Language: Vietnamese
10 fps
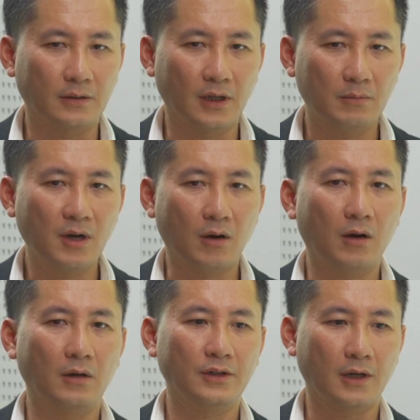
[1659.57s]
nếu mà
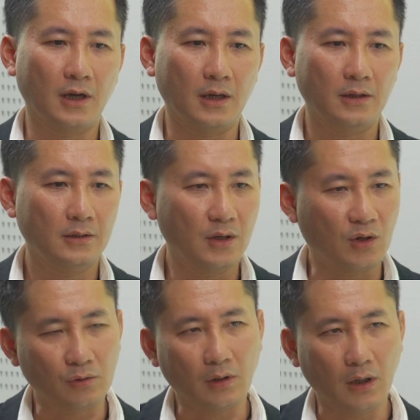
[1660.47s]
có những cái điều
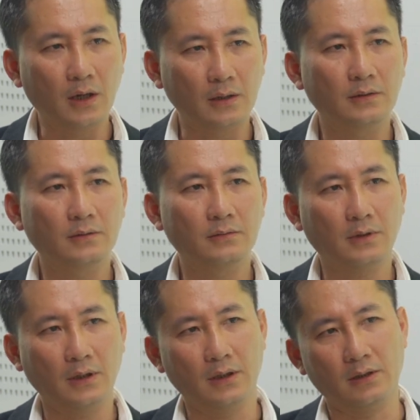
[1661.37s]
kiện thuận lợi
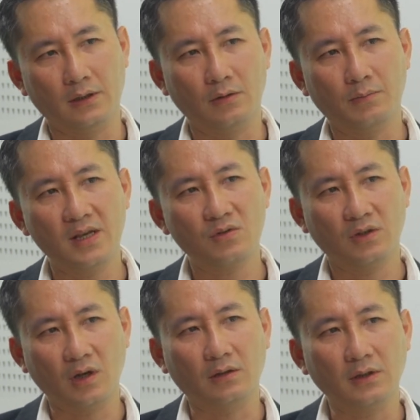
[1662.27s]
thì thì OPEC hoàn
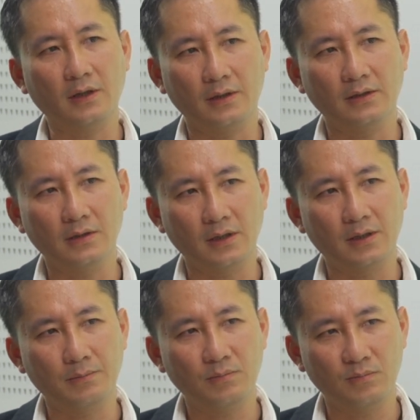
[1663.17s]
toàn có thể định hướng
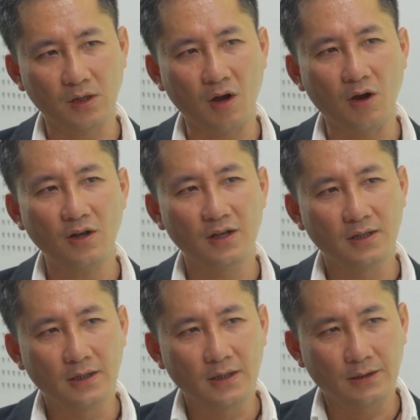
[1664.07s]
đến bước đó
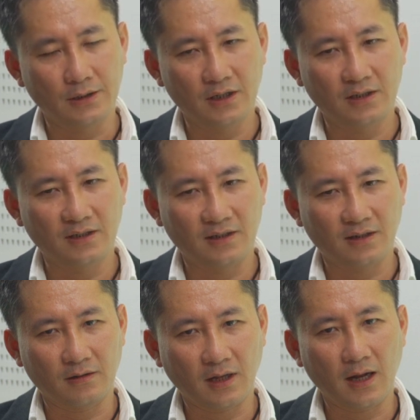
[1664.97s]
ừ. nhưng
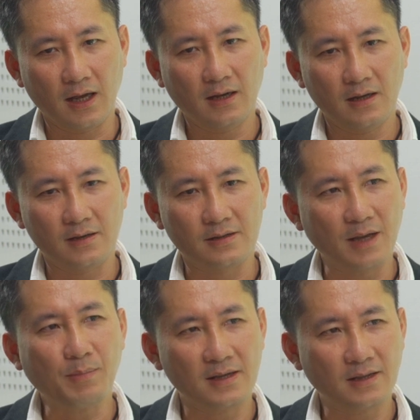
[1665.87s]
có lẽ là
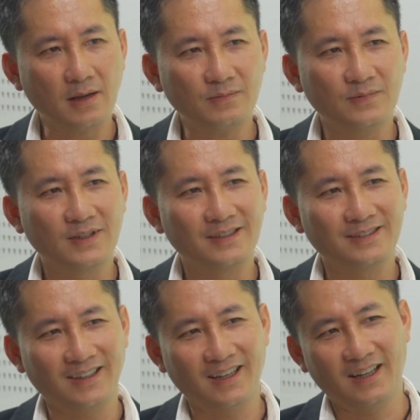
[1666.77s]
step by step
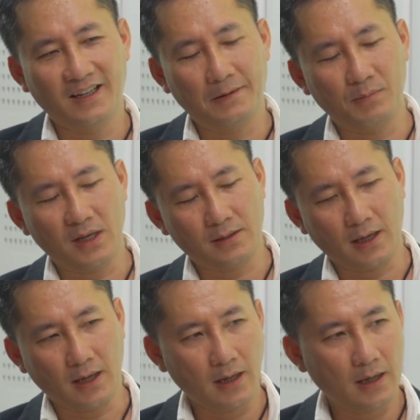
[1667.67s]
à, mình
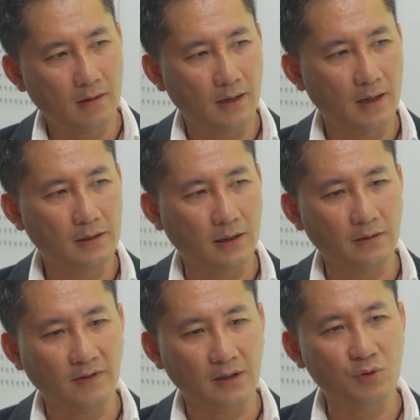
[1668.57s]
sẽ có lẽ là cần
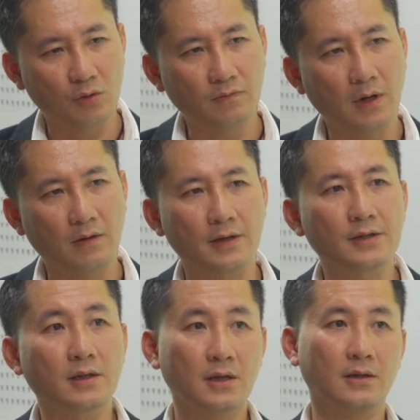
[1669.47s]
phải tập trung vào cái
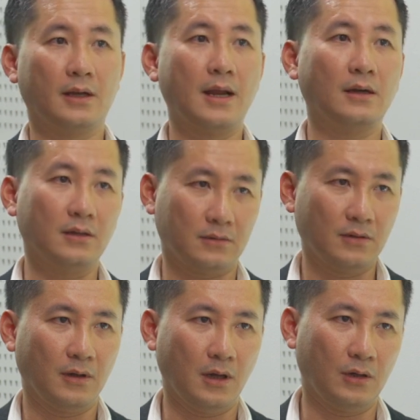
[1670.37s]
xây dựng cái năng lực
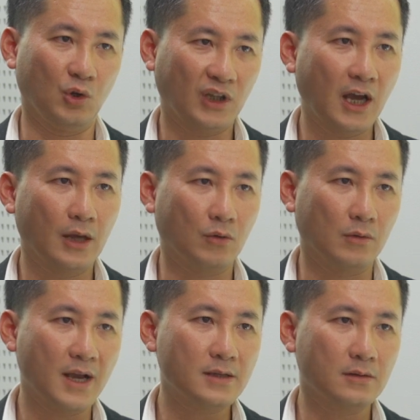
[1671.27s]
à, nội tại của
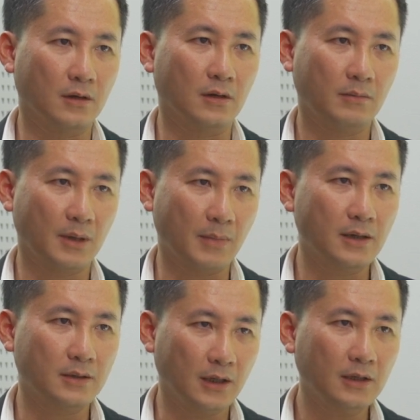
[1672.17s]
OPEC nó mạnh mẽ
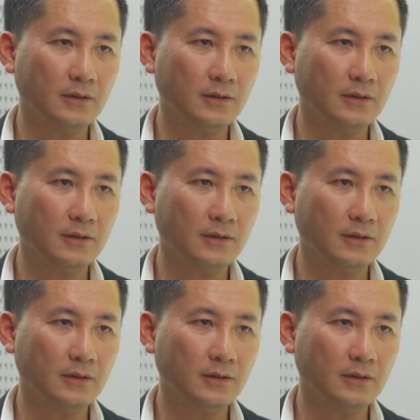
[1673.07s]
hơn nữa